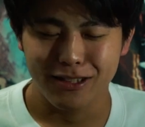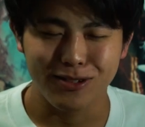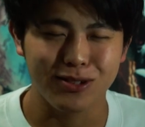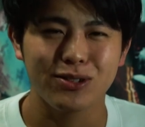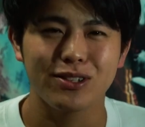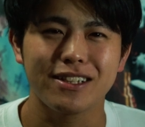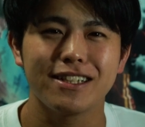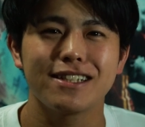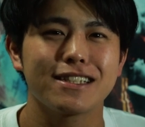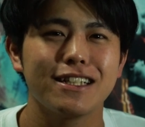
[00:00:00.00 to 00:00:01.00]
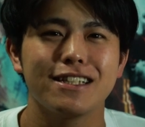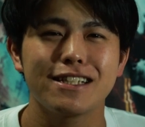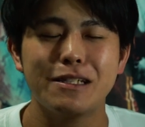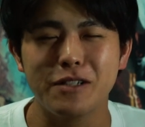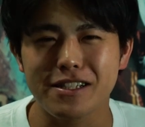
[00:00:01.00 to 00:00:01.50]
ということでですね
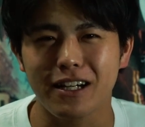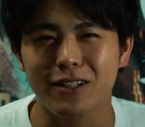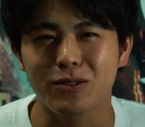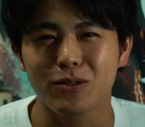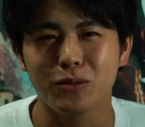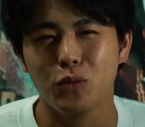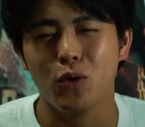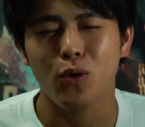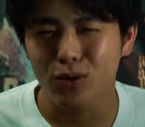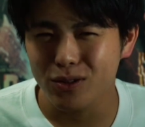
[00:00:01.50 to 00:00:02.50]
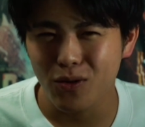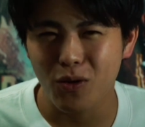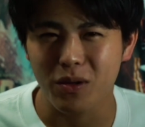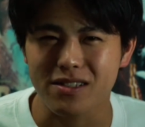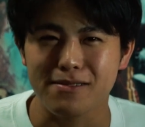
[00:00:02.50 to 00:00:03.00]
是非皆さんあの
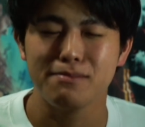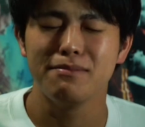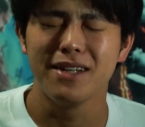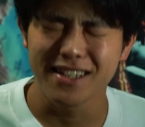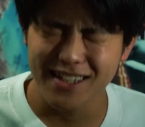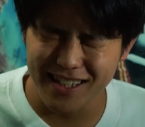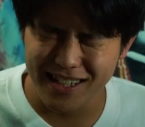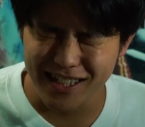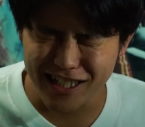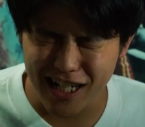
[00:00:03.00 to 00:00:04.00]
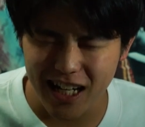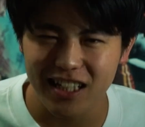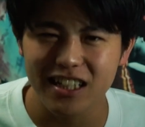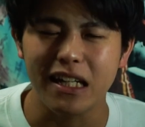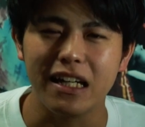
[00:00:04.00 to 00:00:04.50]
ホールドオーバーズめっちゃ
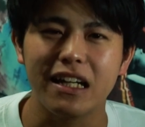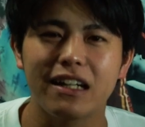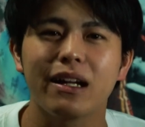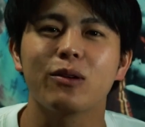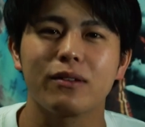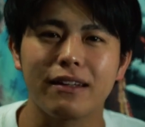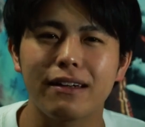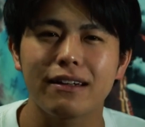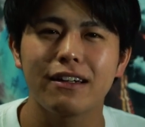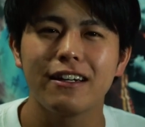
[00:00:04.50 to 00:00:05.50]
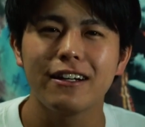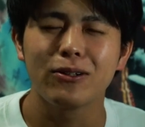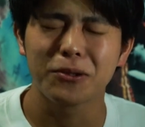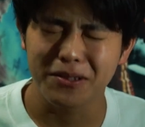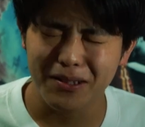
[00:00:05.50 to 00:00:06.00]
いい映画なので
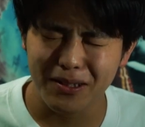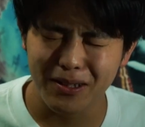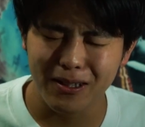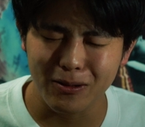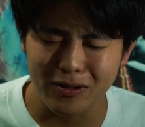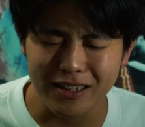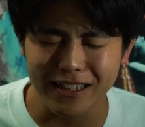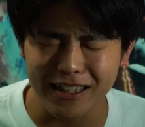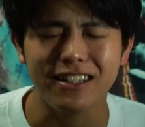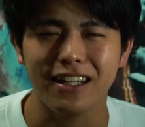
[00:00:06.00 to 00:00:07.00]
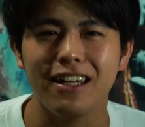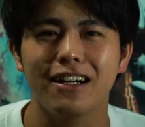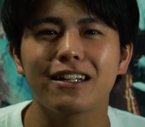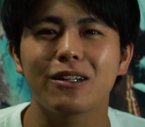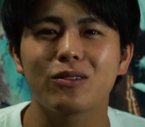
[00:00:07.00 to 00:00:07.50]
本当にいい映
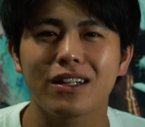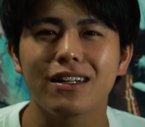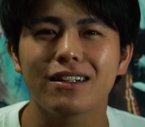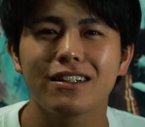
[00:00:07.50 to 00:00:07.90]
画なので